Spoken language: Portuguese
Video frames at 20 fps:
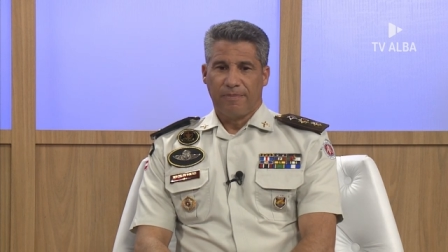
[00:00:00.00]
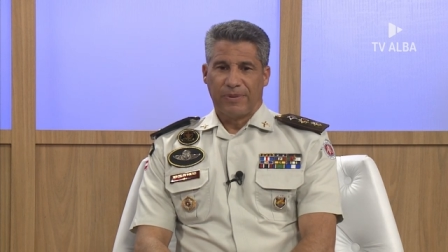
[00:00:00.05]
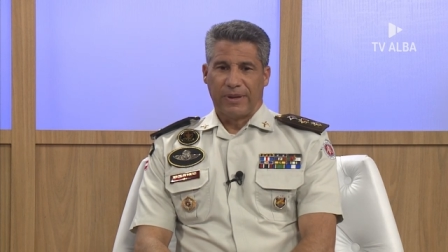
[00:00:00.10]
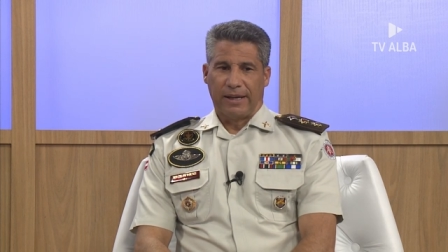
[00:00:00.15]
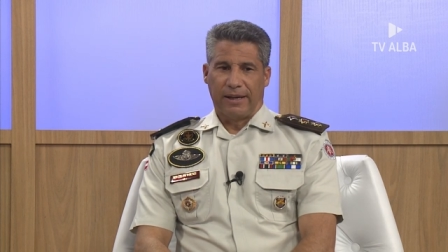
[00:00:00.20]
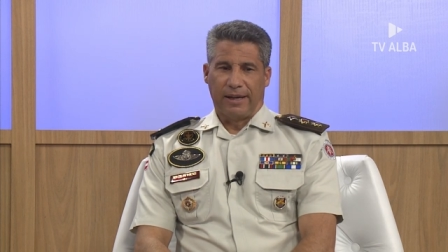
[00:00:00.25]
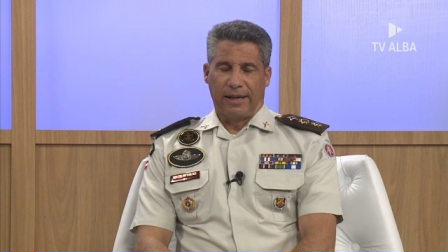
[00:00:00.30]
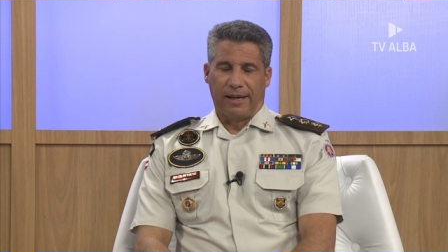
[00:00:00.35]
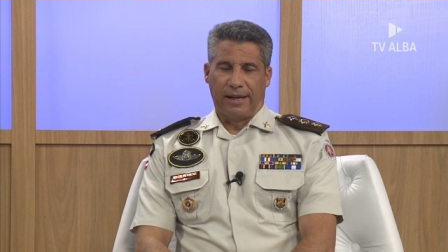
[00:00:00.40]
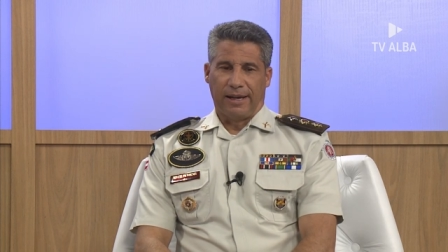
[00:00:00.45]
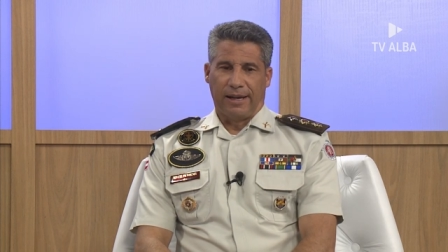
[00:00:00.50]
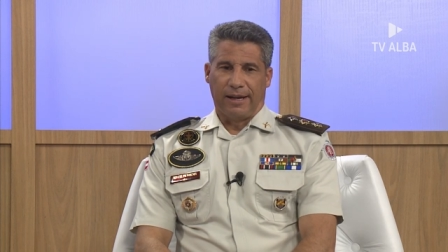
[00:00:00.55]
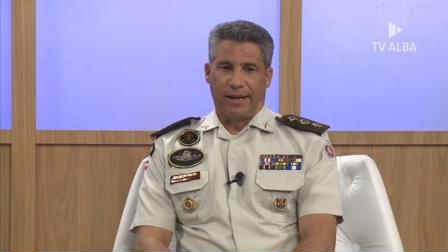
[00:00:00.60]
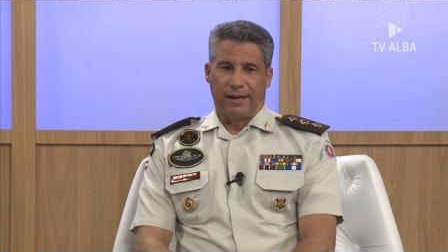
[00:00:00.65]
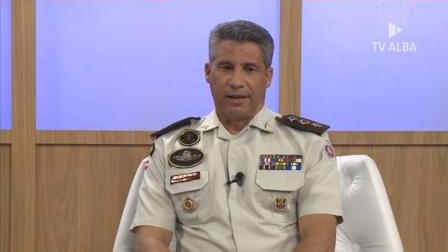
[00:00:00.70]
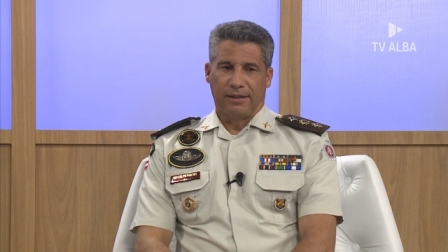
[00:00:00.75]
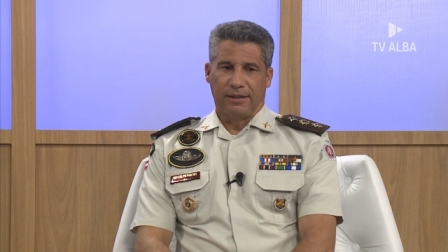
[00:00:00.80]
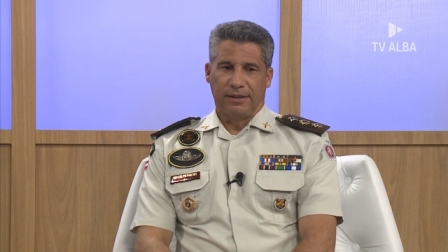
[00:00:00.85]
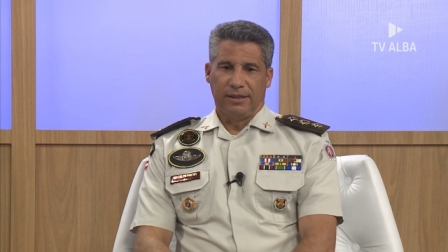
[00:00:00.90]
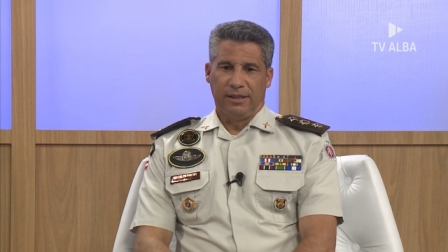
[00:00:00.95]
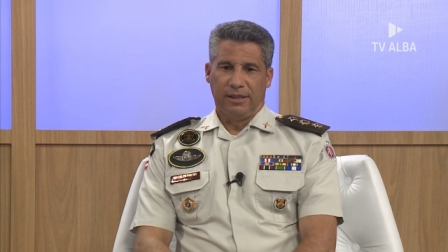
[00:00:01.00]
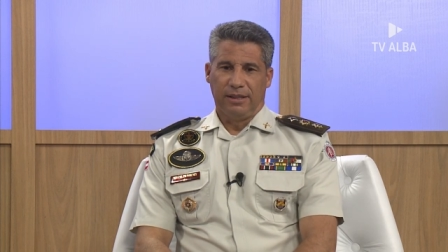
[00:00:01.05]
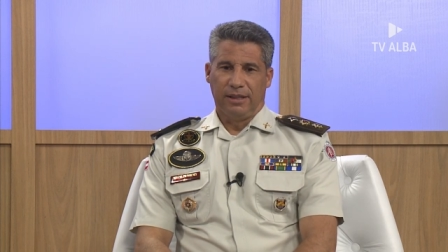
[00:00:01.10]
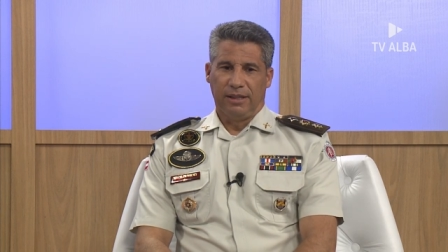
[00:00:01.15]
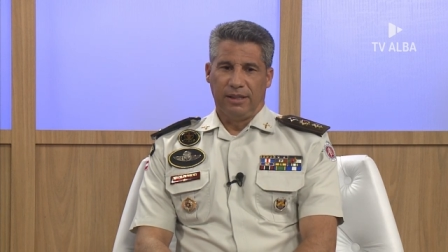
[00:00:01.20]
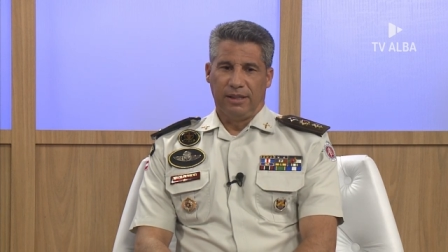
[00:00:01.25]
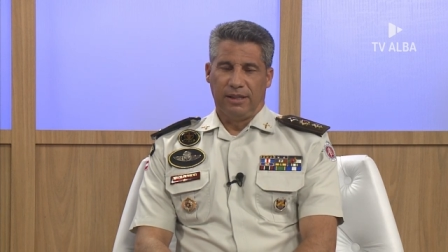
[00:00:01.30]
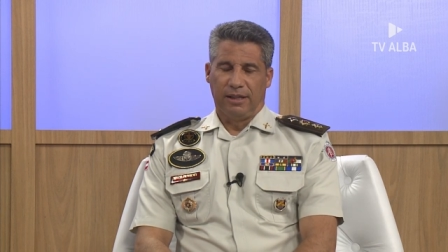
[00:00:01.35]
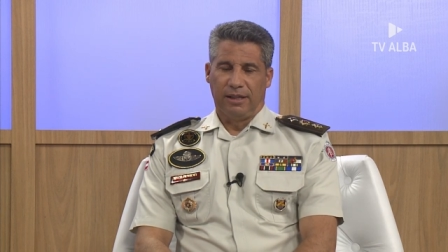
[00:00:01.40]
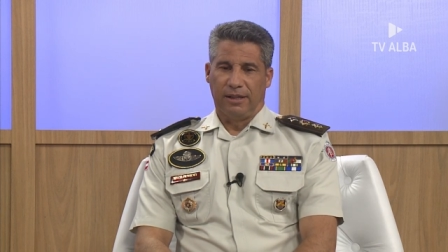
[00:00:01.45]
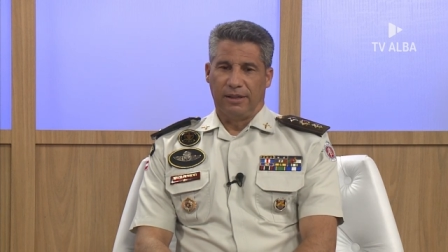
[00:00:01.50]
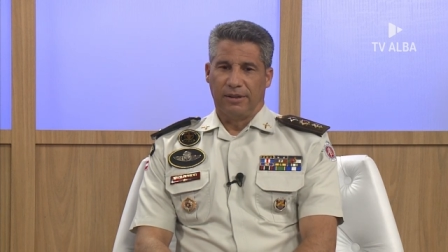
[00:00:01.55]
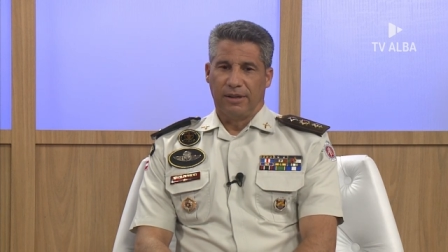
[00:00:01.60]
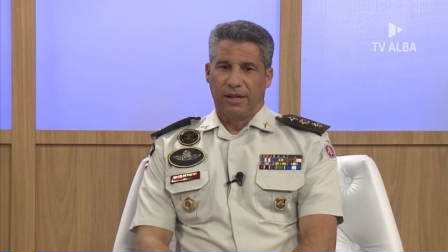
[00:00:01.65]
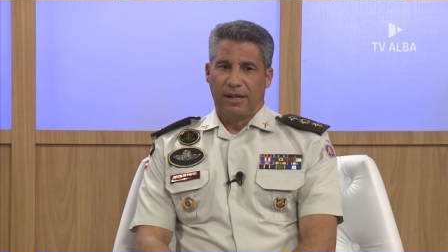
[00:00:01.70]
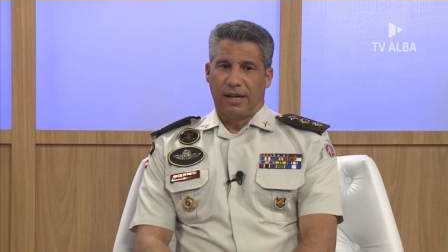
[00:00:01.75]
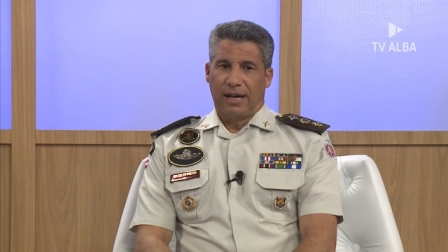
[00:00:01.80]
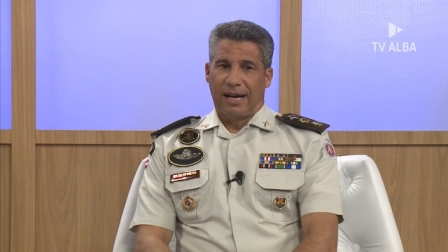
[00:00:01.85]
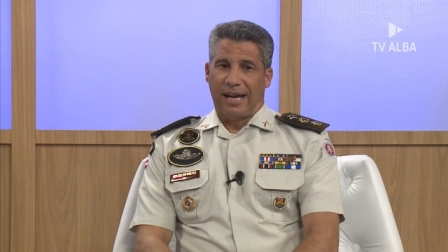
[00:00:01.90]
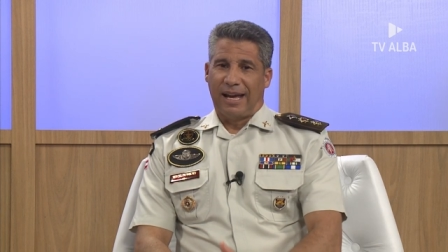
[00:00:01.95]
É, e
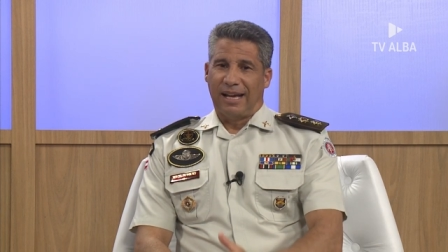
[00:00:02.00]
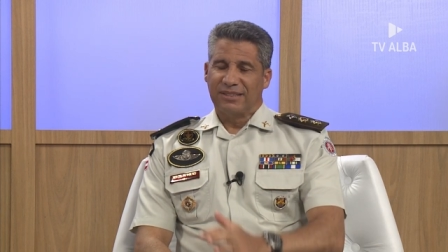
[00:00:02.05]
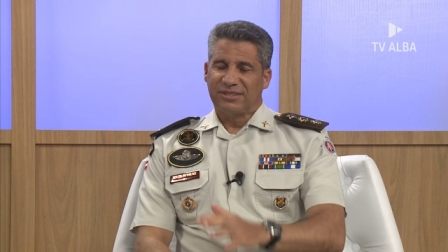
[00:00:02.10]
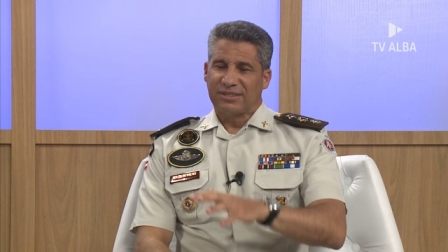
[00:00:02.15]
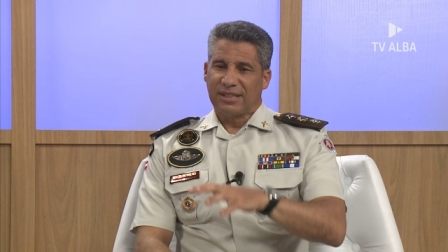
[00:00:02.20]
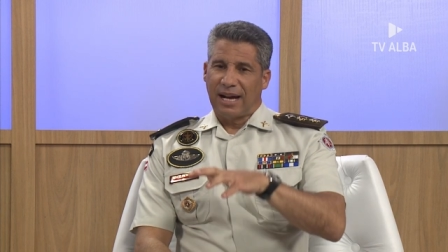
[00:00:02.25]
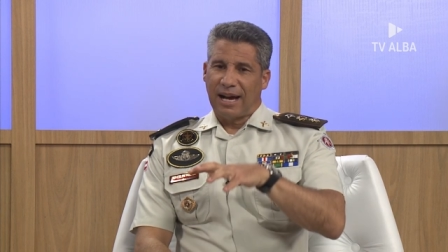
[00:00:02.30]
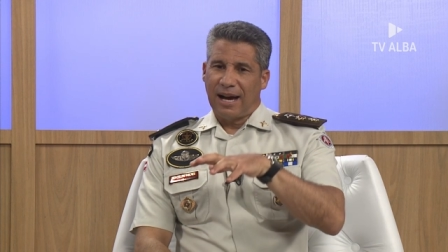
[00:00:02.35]
essa